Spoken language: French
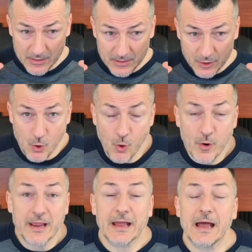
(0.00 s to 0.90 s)

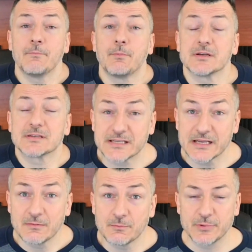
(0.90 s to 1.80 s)
cohérent
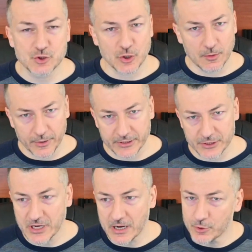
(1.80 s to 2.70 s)
possible, puis tu seras protégé
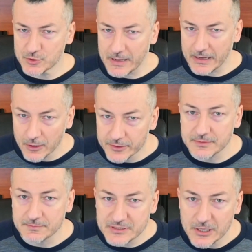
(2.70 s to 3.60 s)
en plus par l'ordre des
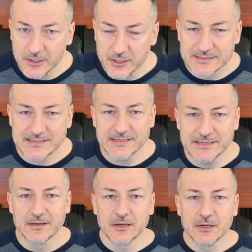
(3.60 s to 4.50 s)
psychologues
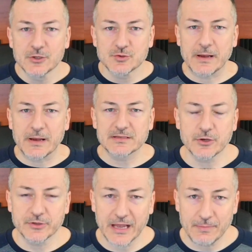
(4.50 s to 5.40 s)
si tu penses qu'il y a un
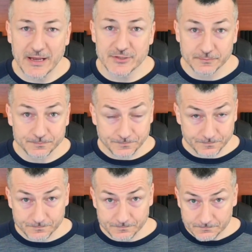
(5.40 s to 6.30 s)
dérapage.
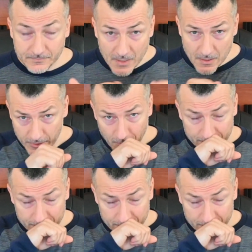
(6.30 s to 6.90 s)
Donc,